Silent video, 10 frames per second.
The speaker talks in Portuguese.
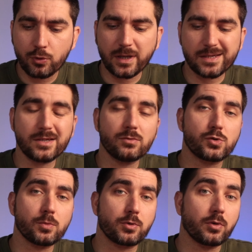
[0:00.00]
Proteção de
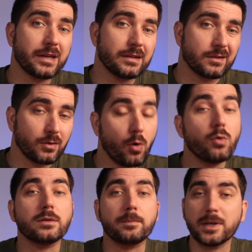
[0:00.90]
subcorrente
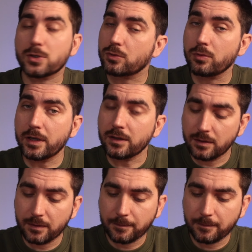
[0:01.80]
ou de picos de corrente.